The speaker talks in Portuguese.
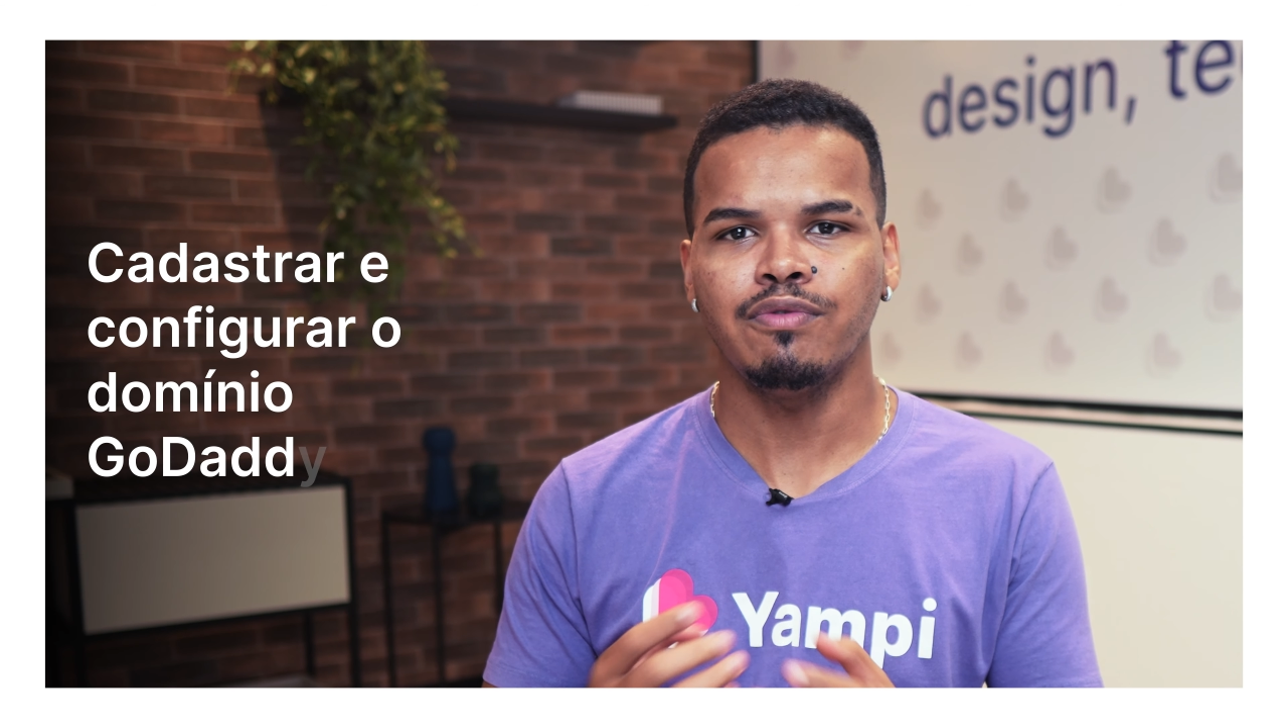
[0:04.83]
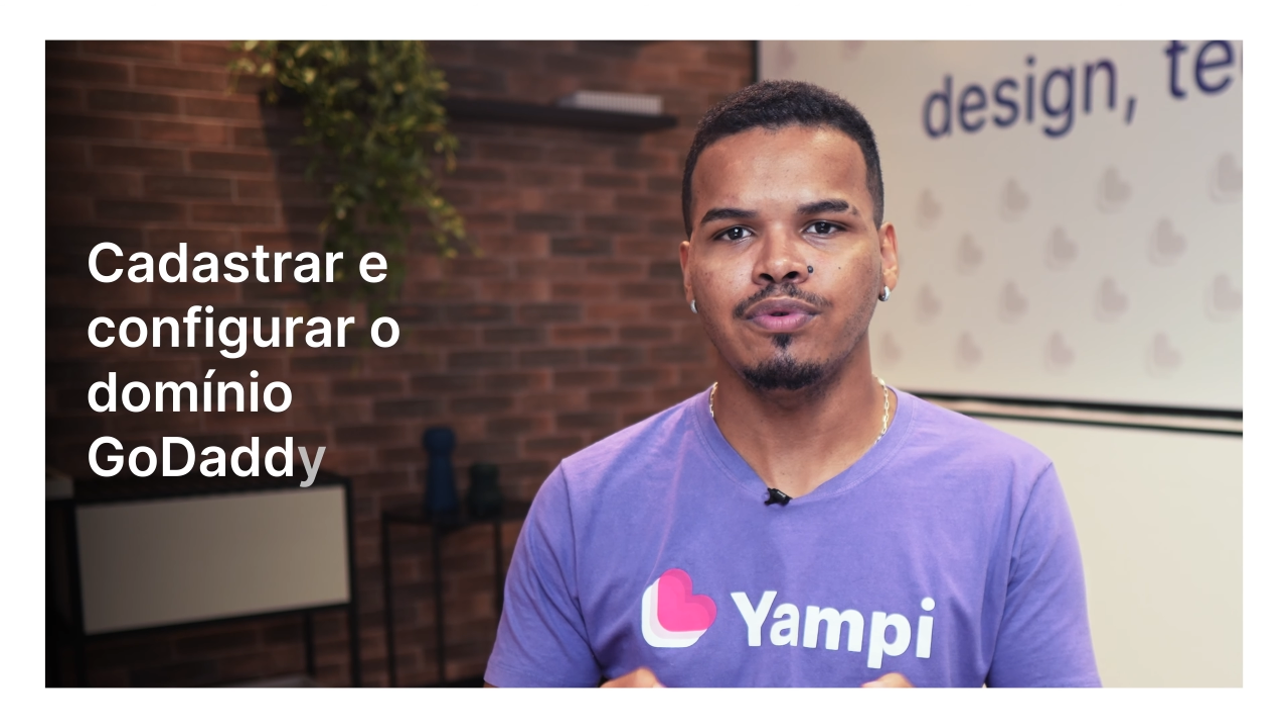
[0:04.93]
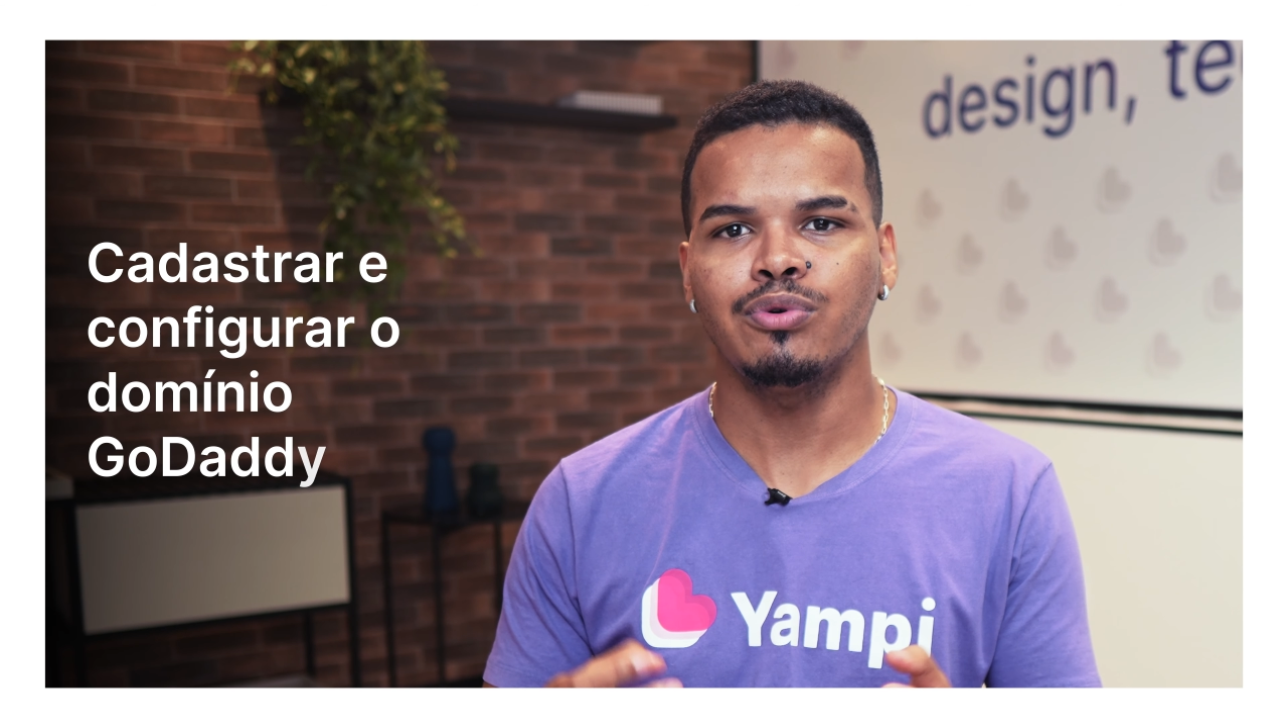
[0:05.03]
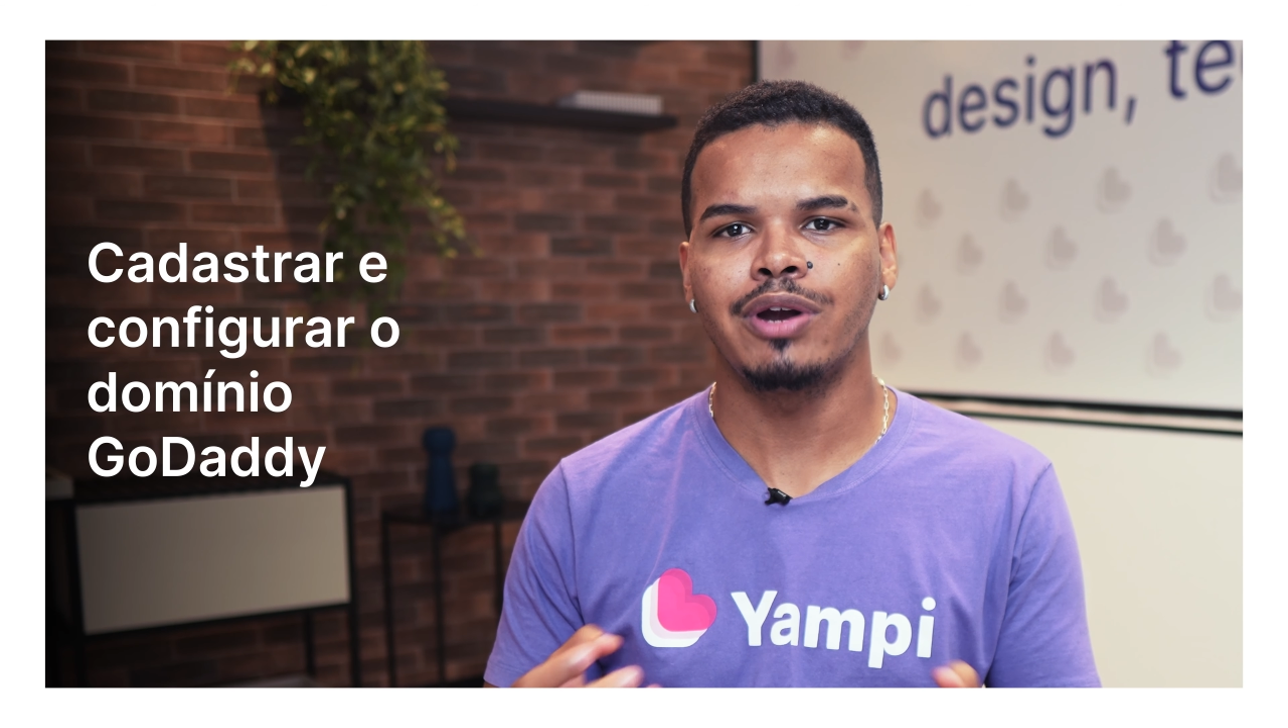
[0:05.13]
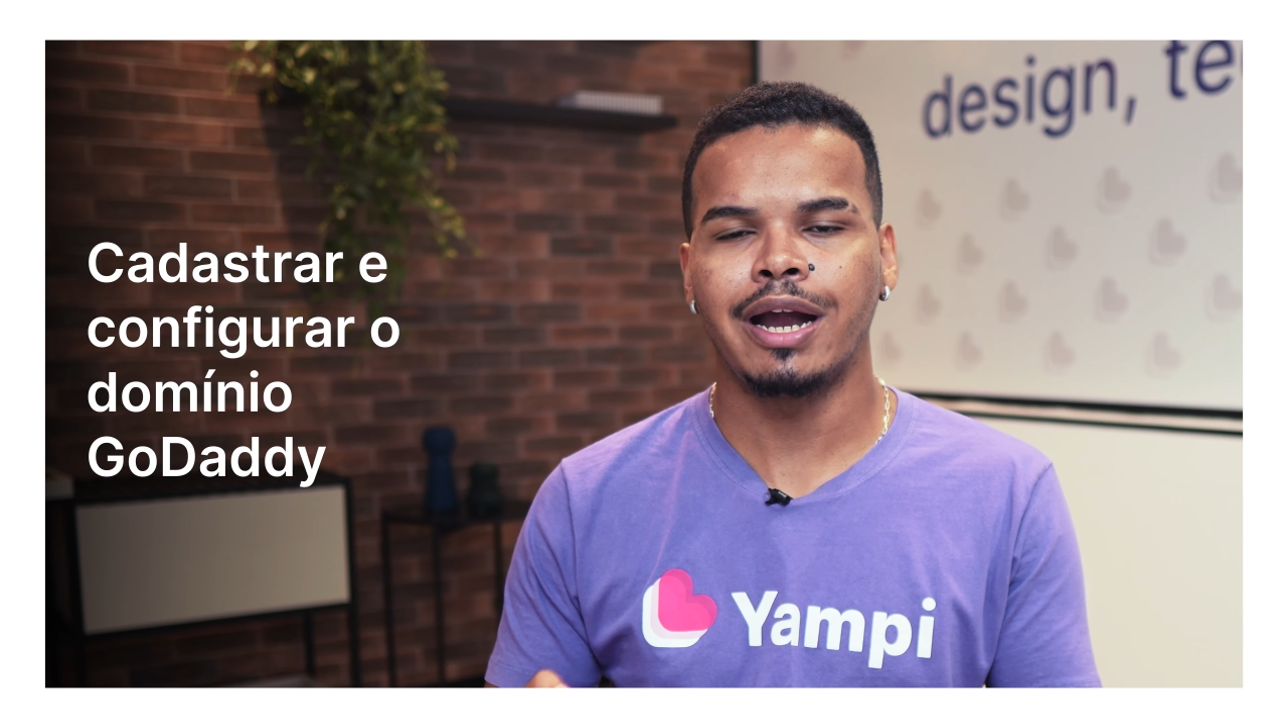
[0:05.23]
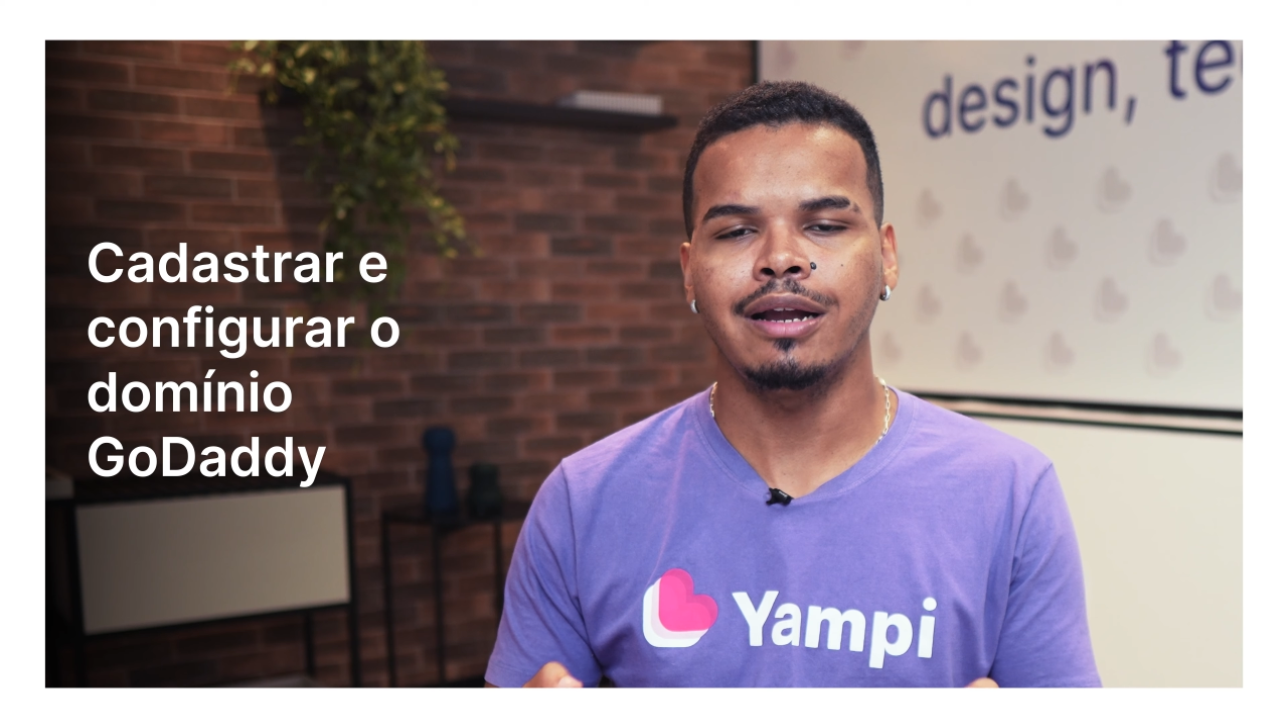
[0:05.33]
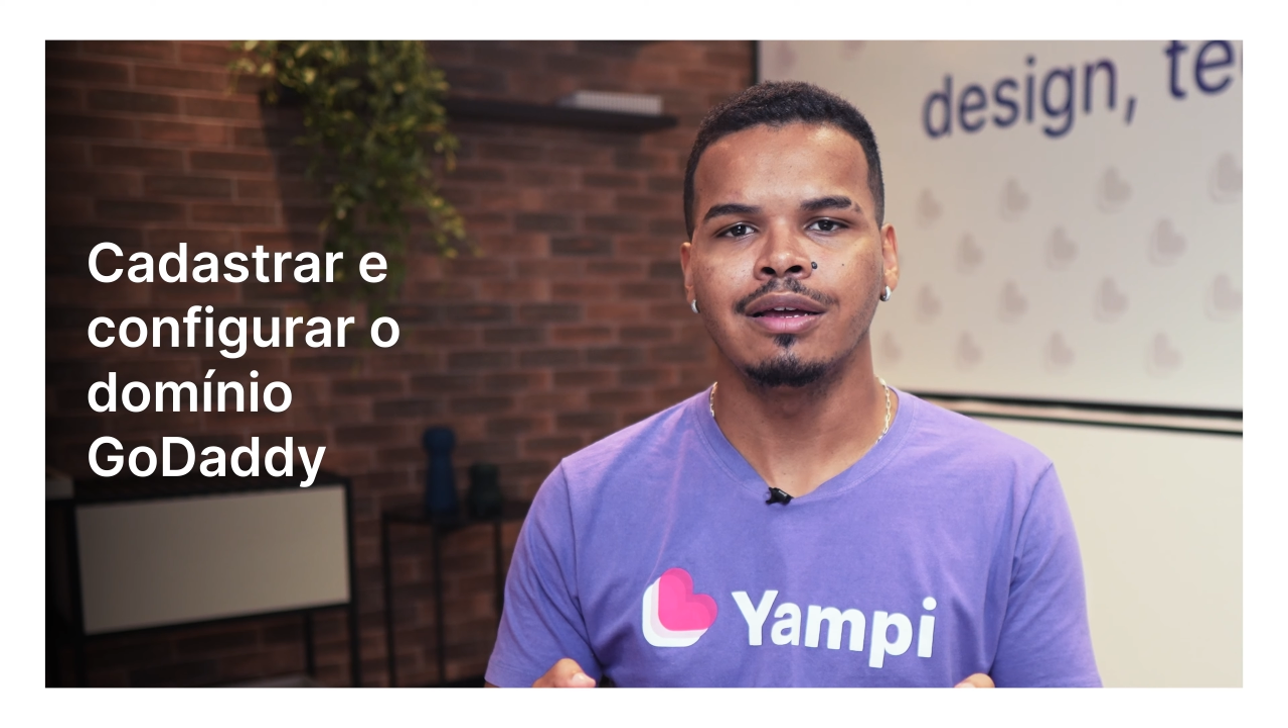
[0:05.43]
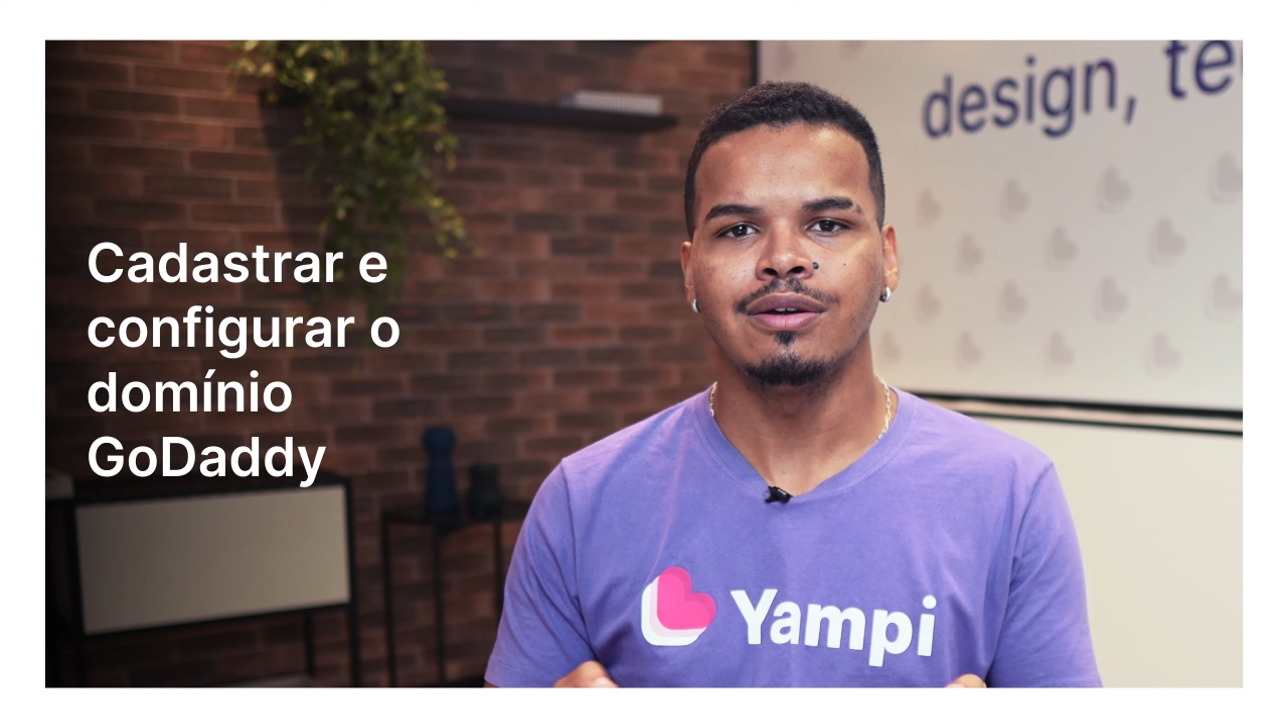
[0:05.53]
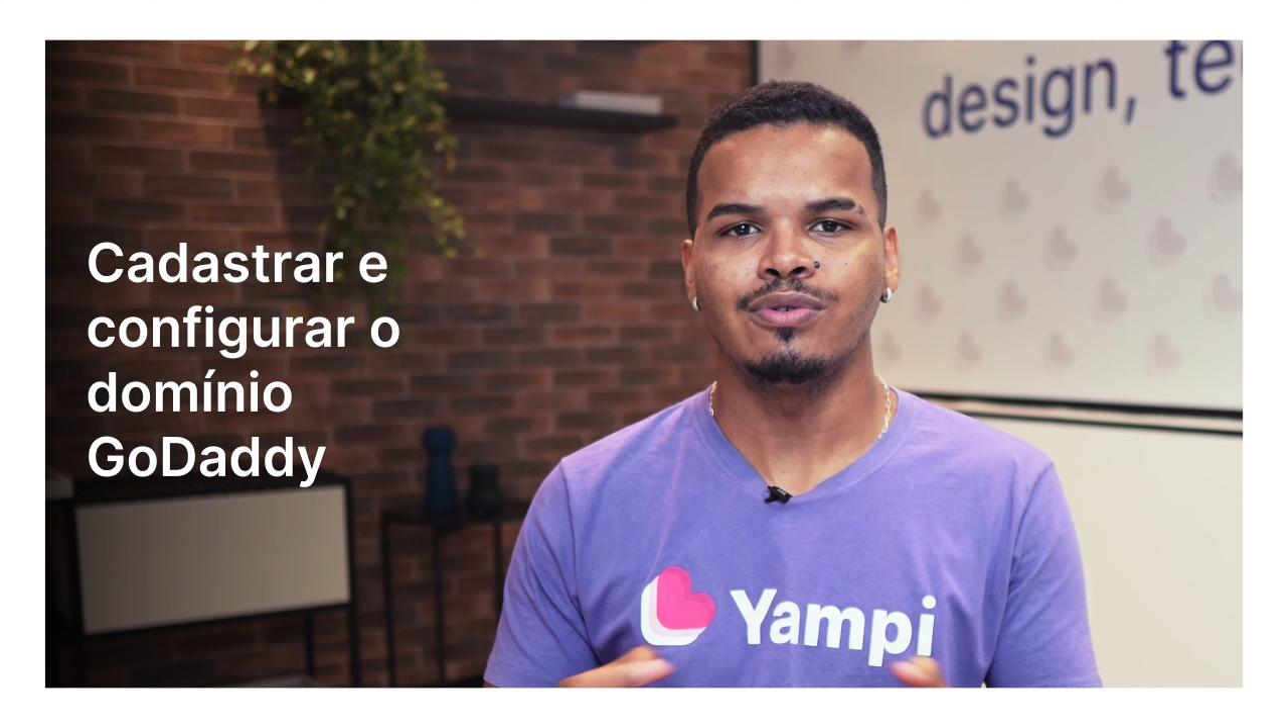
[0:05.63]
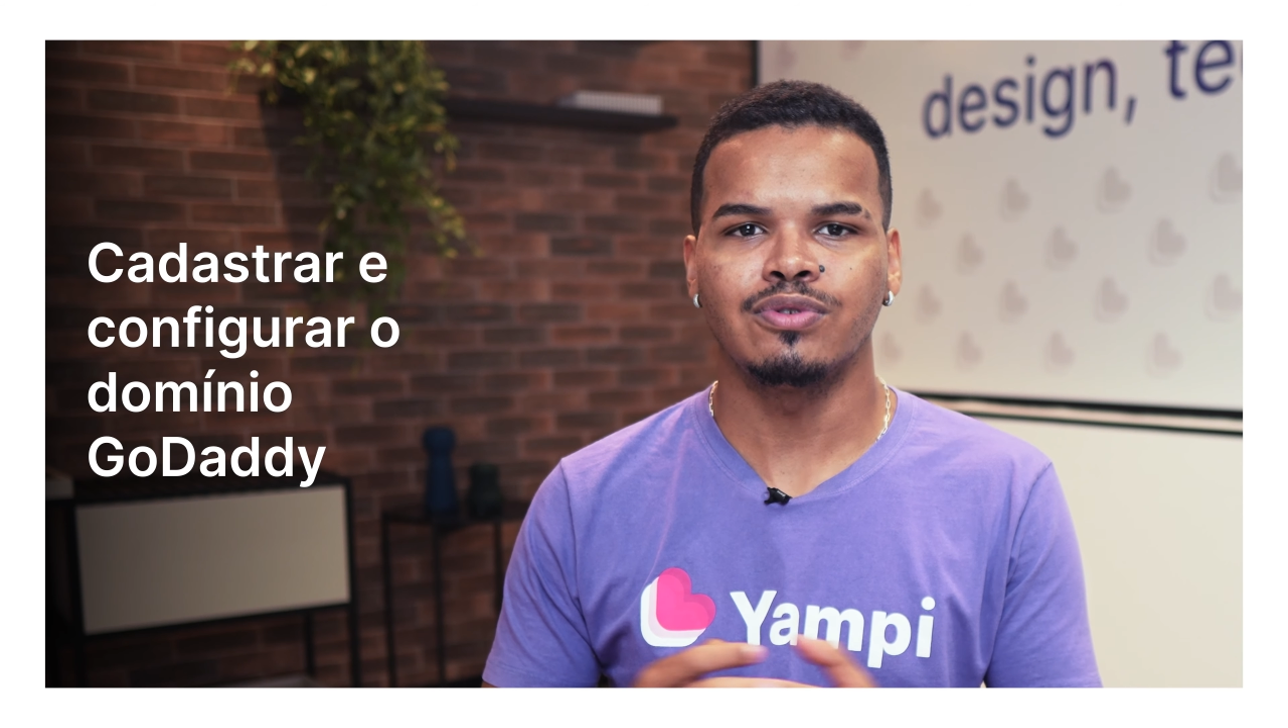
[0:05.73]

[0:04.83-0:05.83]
configurar